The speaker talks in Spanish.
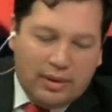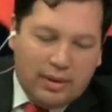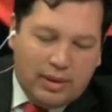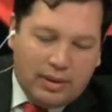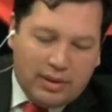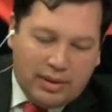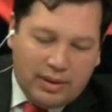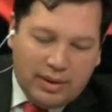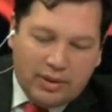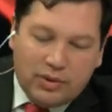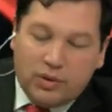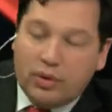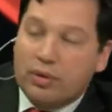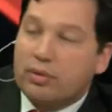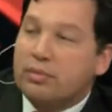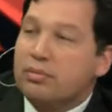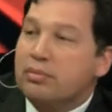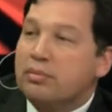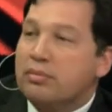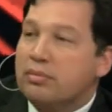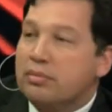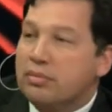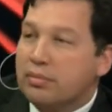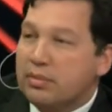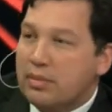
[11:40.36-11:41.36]

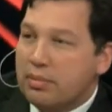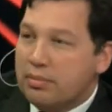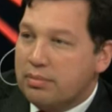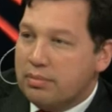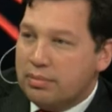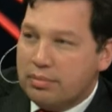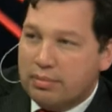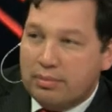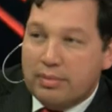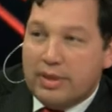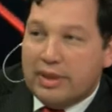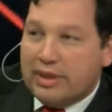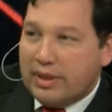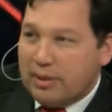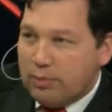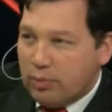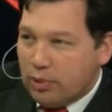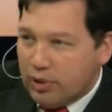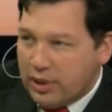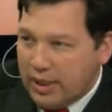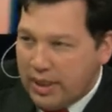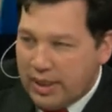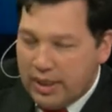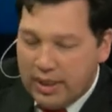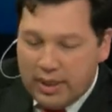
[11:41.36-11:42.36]
relación
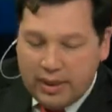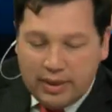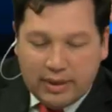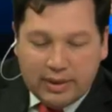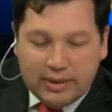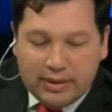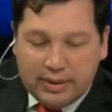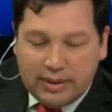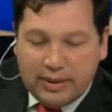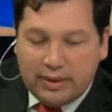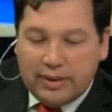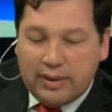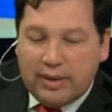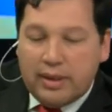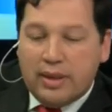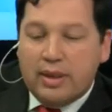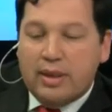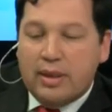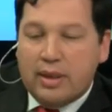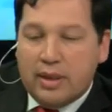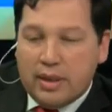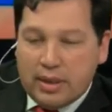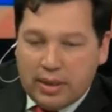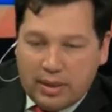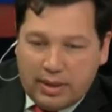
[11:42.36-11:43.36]
matrimonial, etcétera,
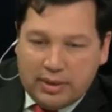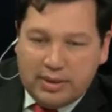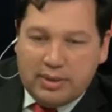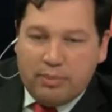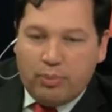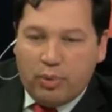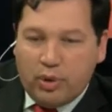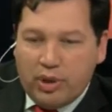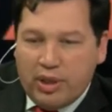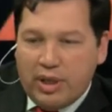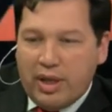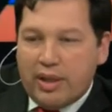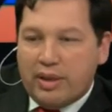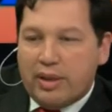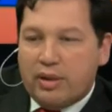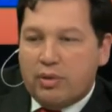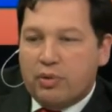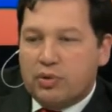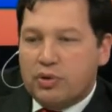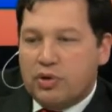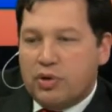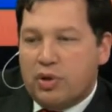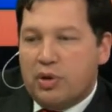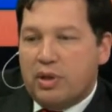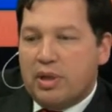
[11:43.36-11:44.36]
que se ponen en
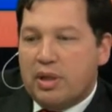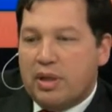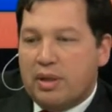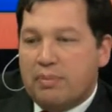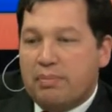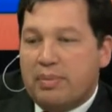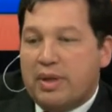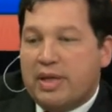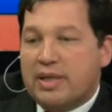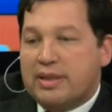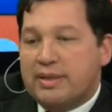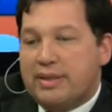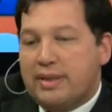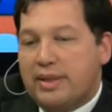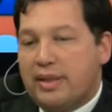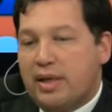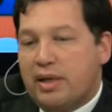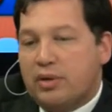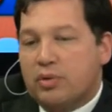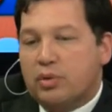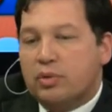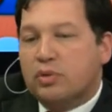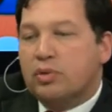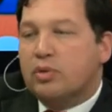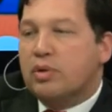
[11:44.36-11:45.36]
discusión y que
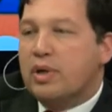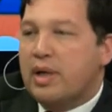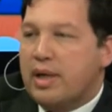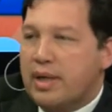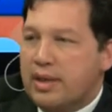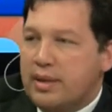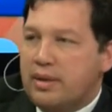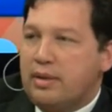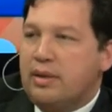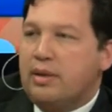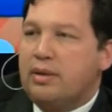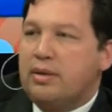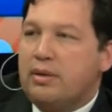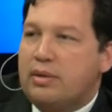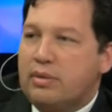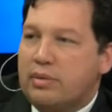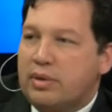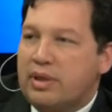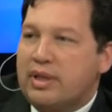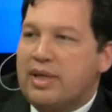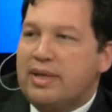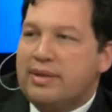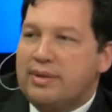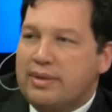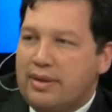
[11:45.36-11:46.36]
pareciera no tocar la
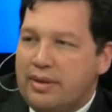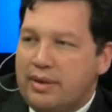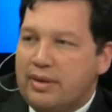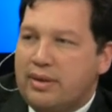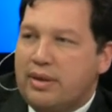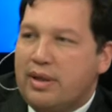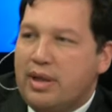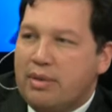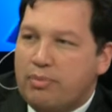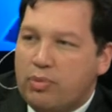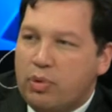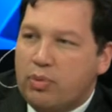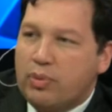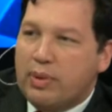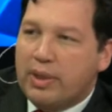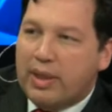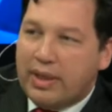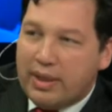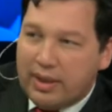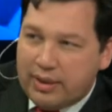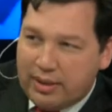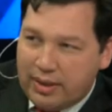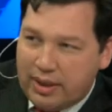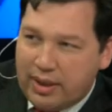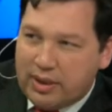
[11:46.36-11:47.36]
ordenanza de ética
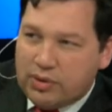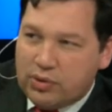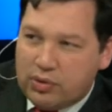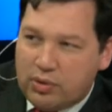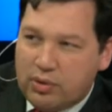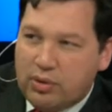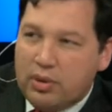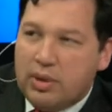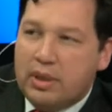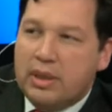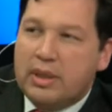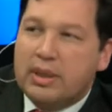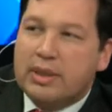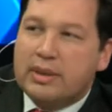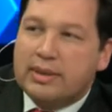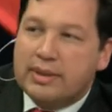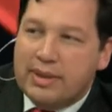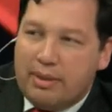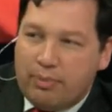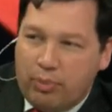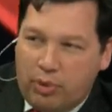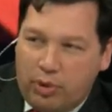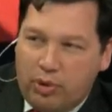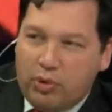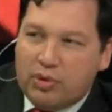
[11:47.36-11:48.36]
pública. En este caso,
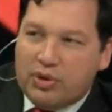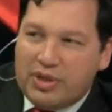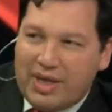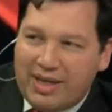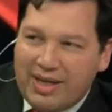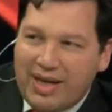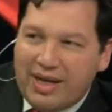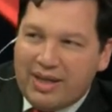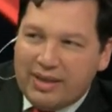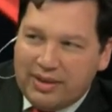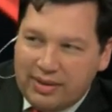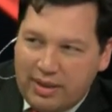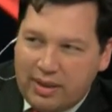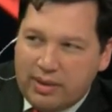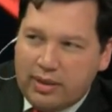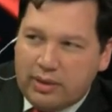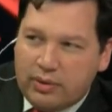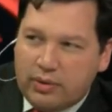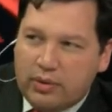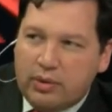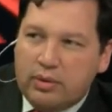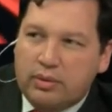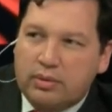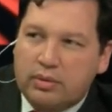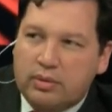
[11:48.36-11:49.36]
¿se ha podido ya analizar
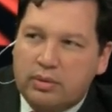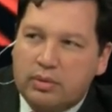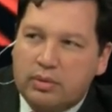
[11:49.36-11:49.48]
esto?